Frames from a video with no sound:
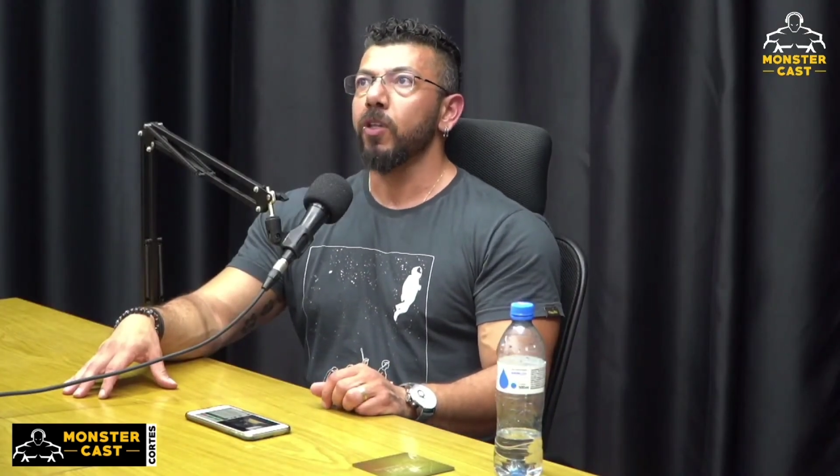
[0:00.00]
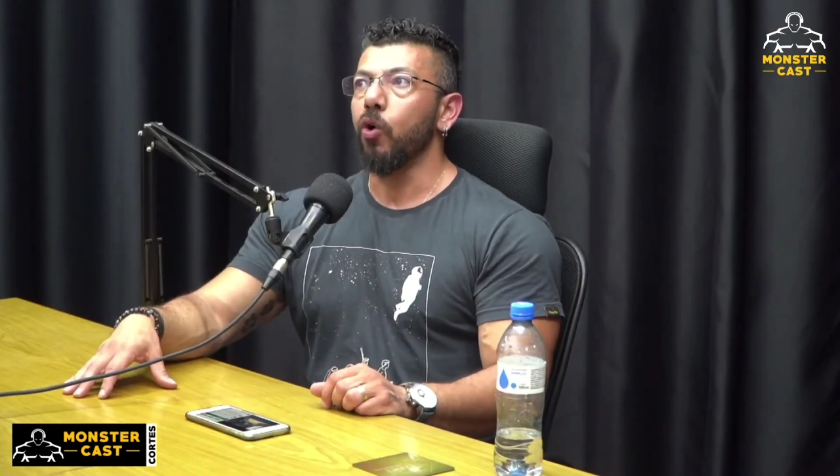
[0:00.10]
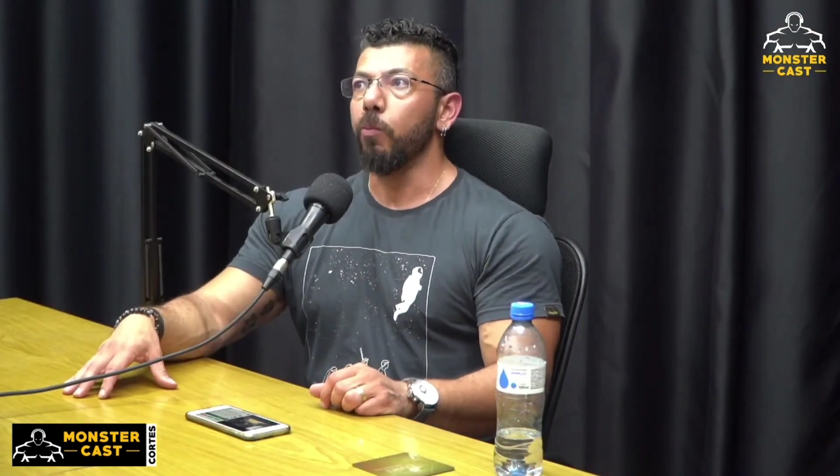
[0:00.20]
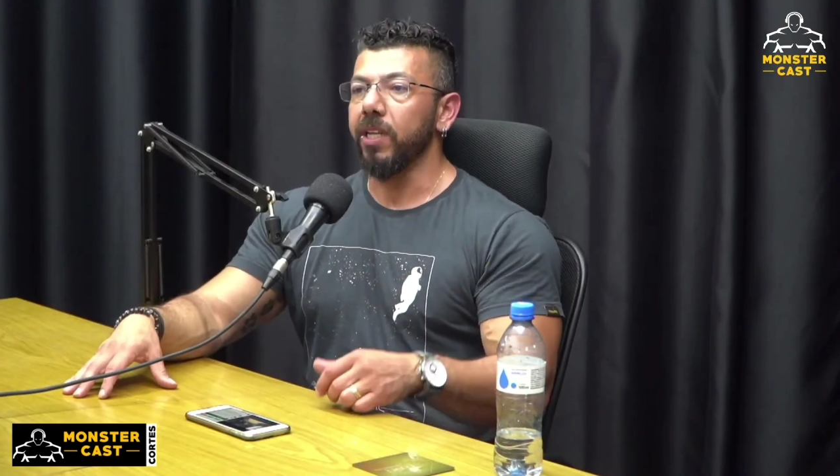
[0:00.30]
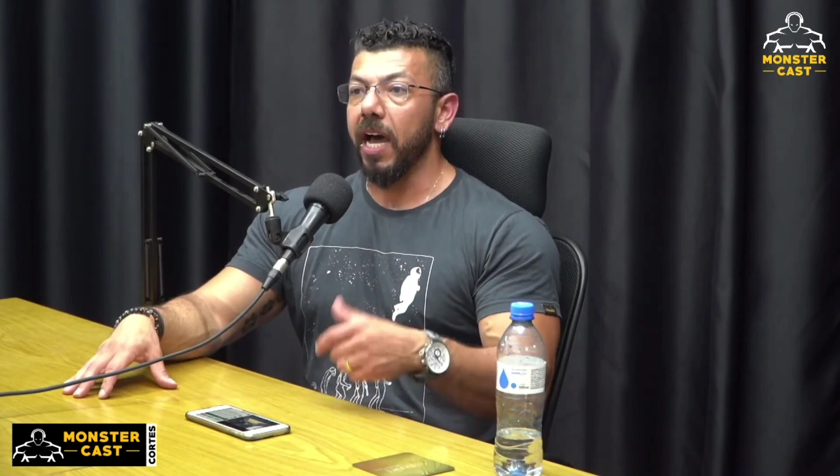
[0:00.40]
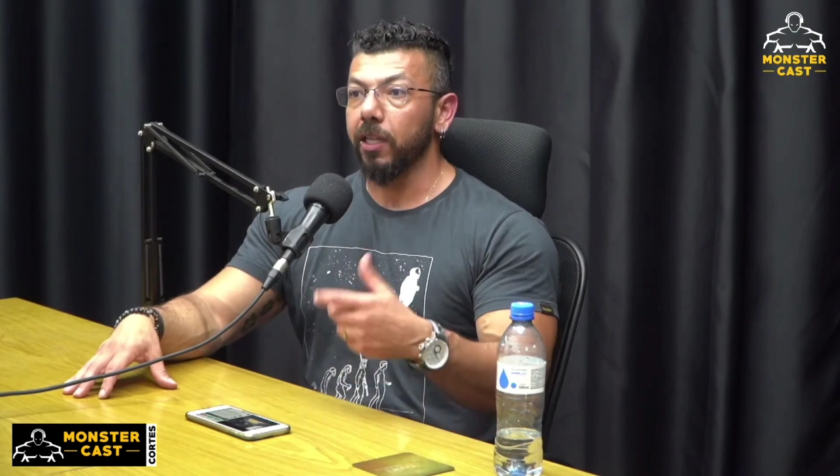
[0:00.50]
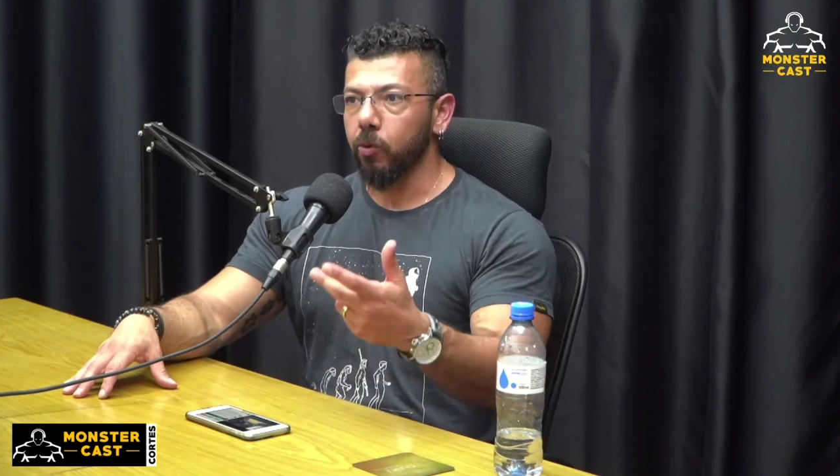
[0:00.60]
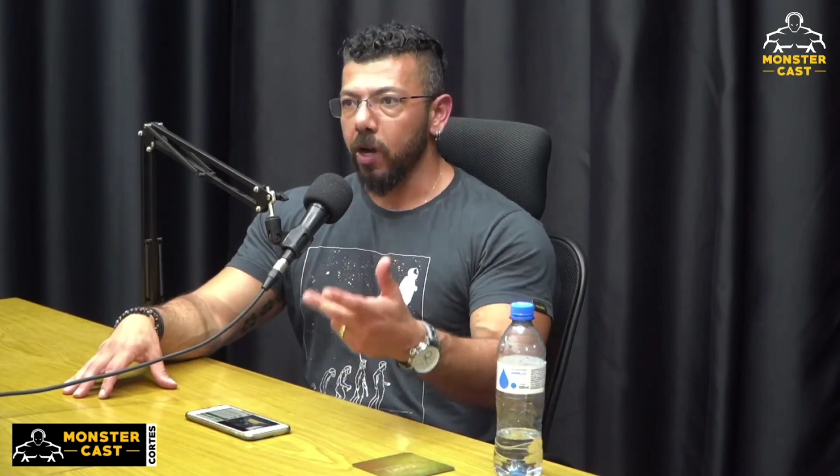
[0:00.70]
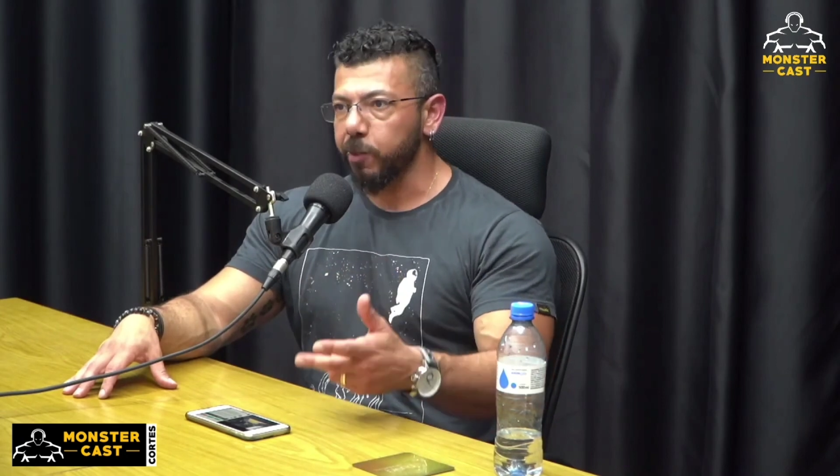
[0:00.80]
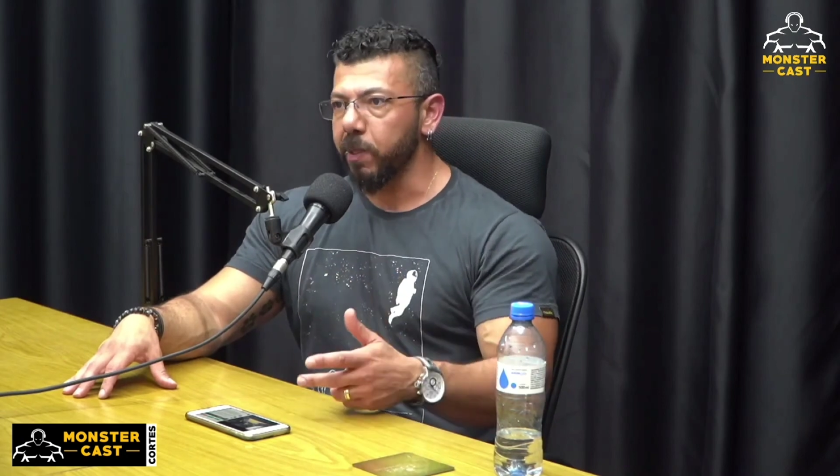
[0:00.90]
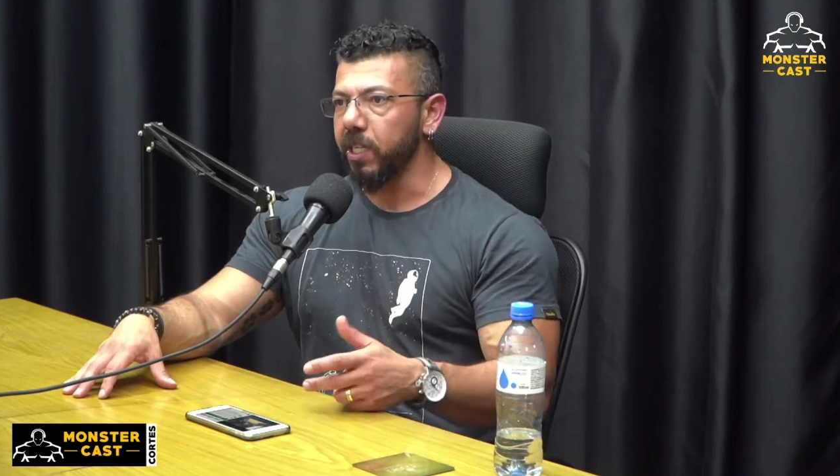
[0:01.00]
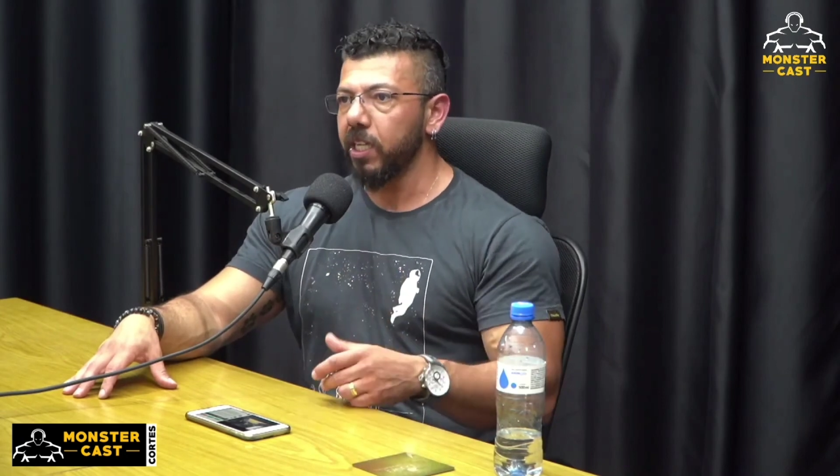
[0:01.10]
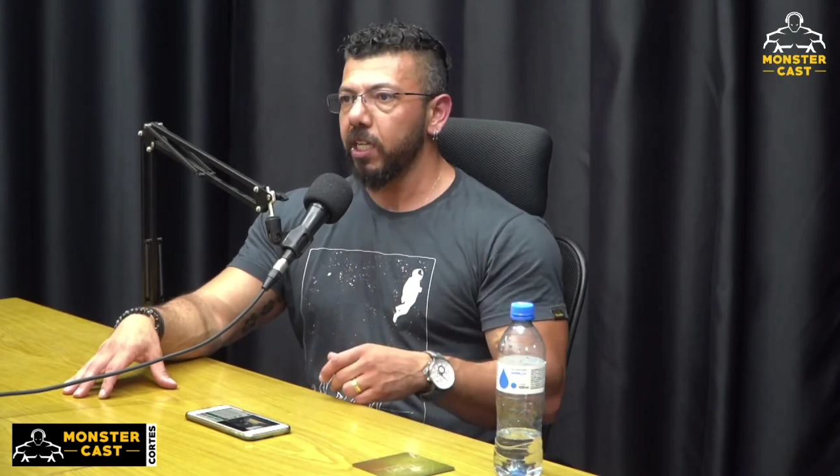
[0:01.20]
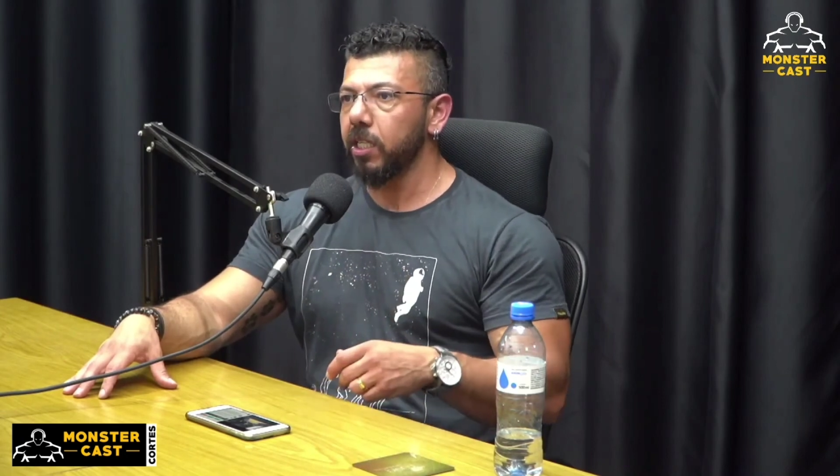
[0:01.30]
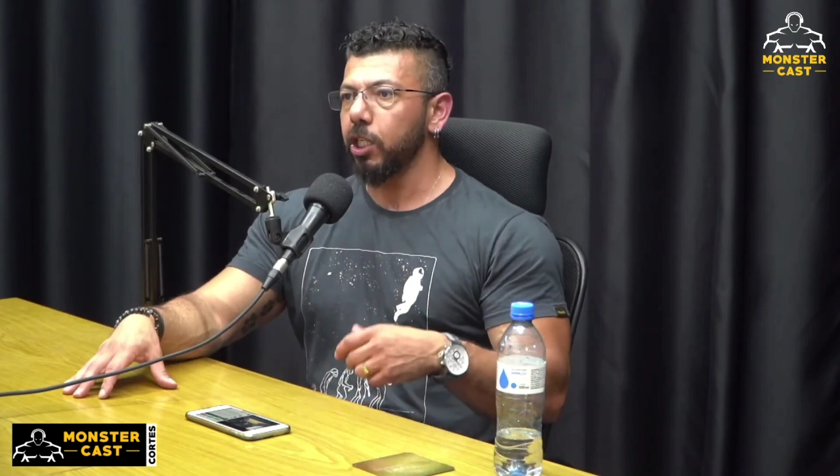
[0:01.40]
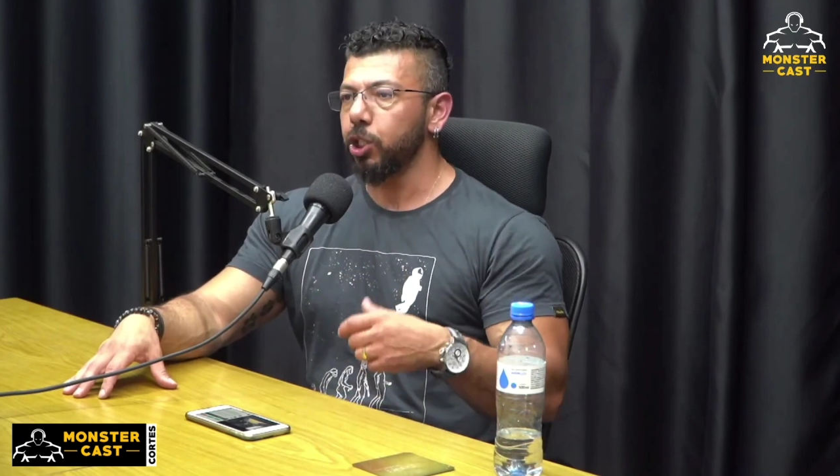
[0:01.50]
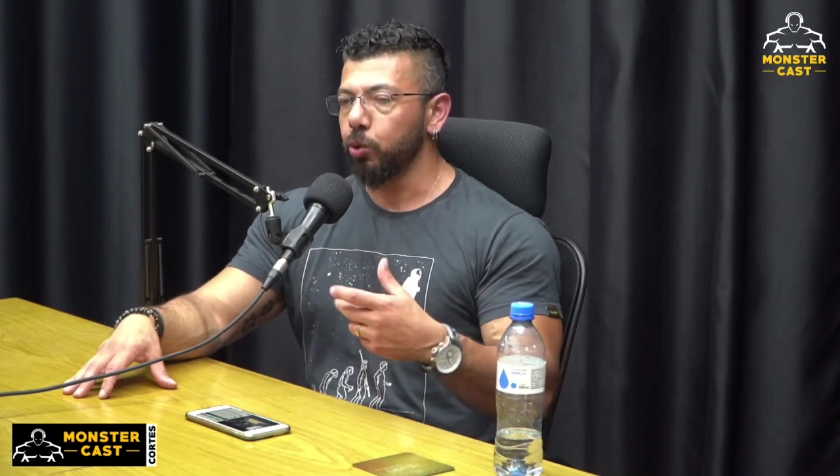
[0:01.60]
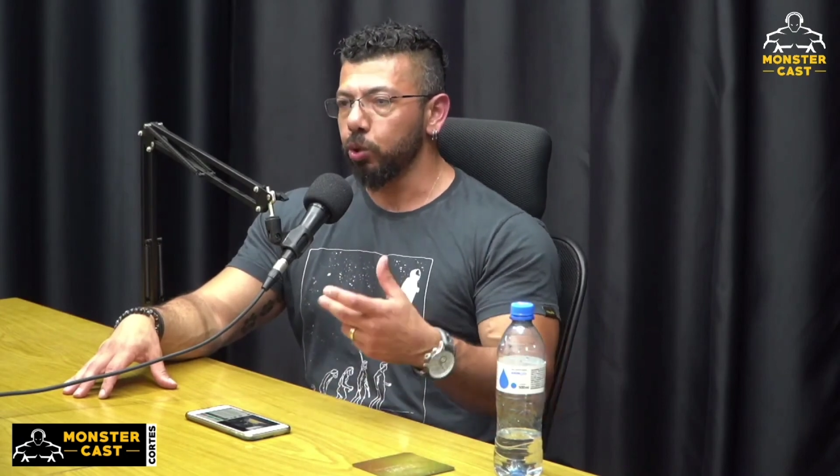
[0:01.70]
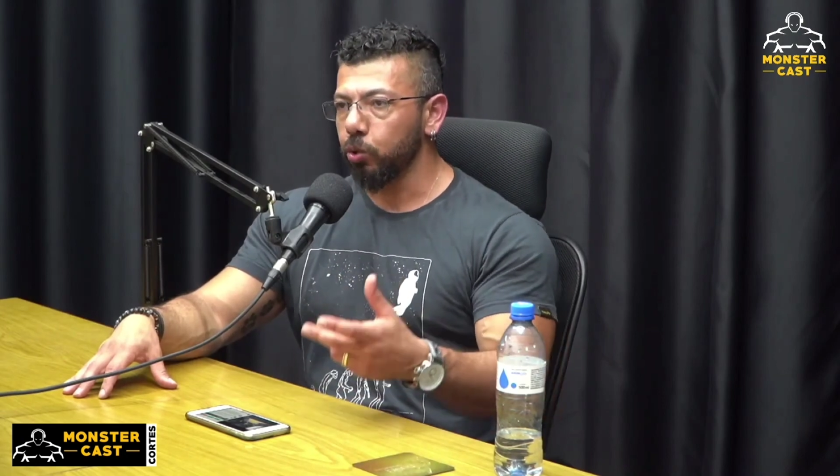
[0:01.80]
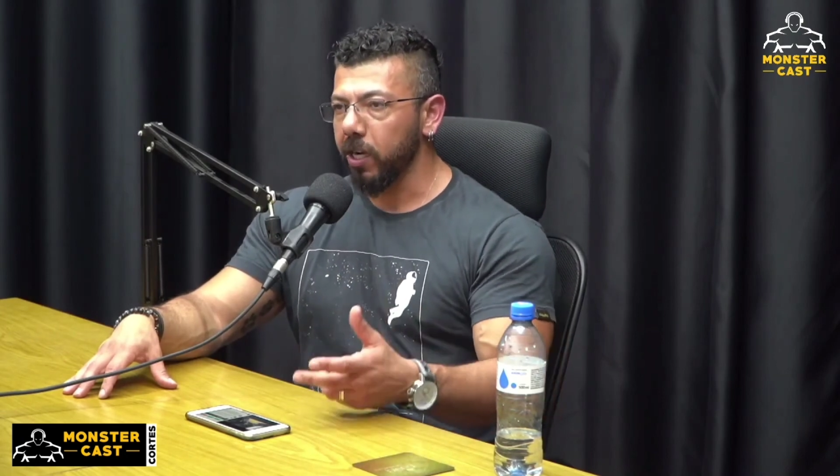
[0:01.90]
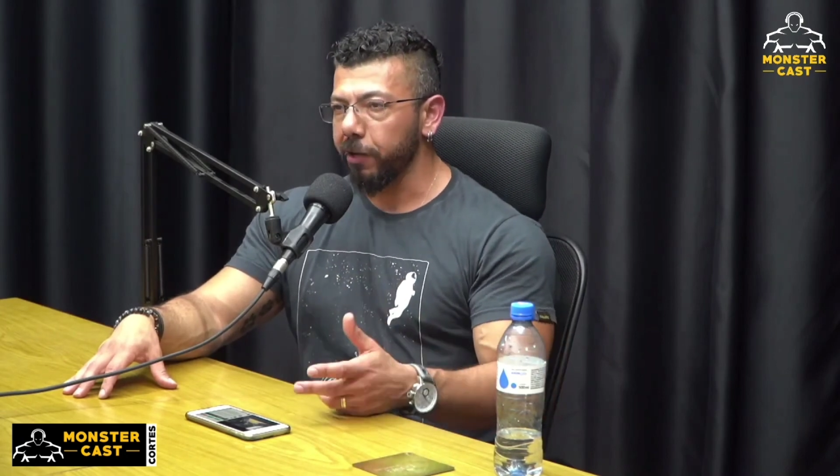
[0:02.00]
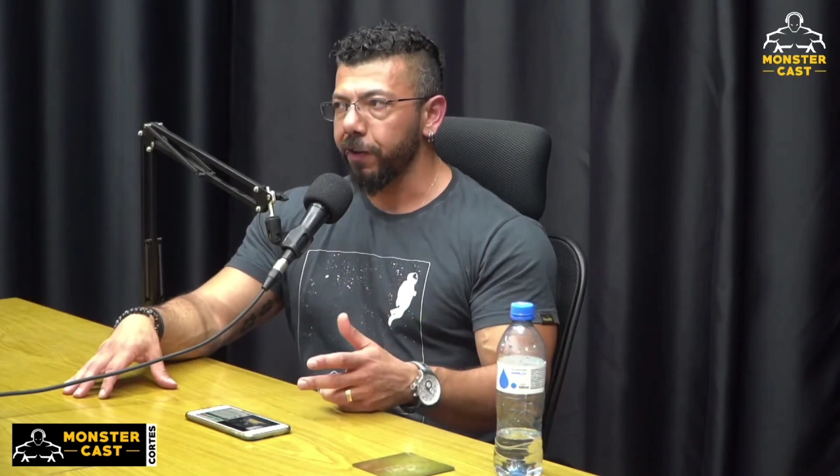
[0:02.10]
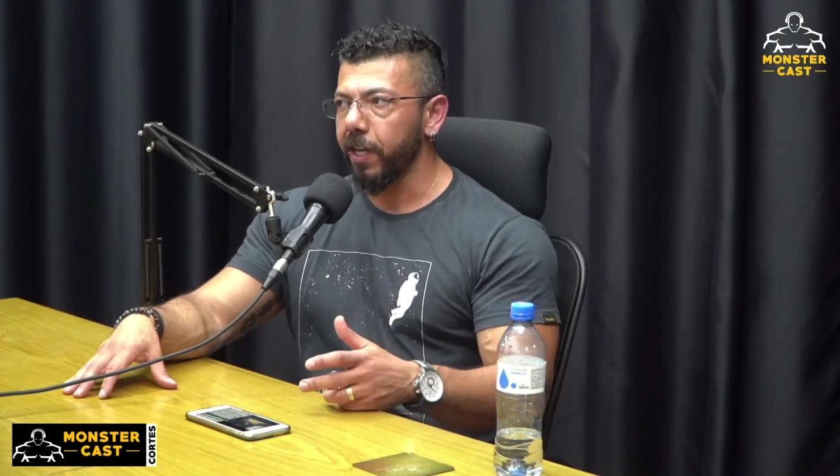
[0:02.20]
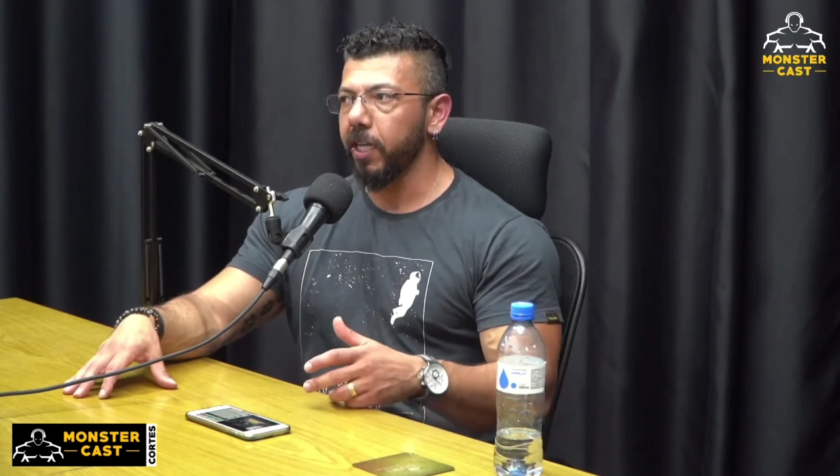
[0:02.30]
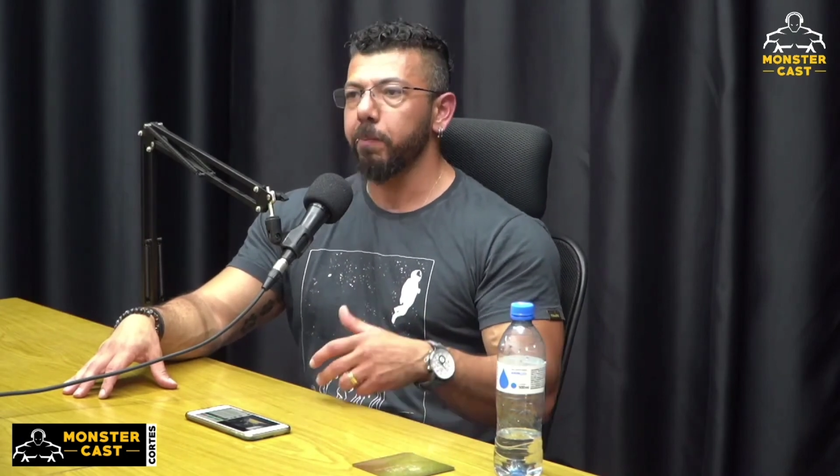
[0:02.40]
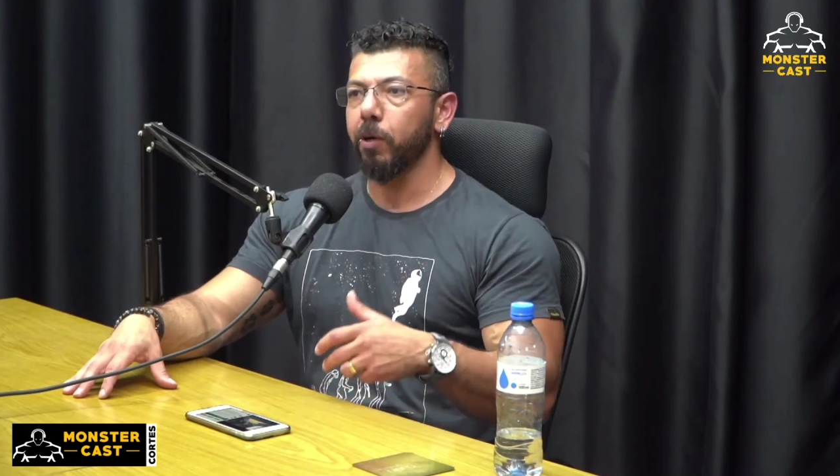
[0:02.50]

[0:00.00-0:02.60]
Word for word: combinado com a aspirina e junto com a cafeína,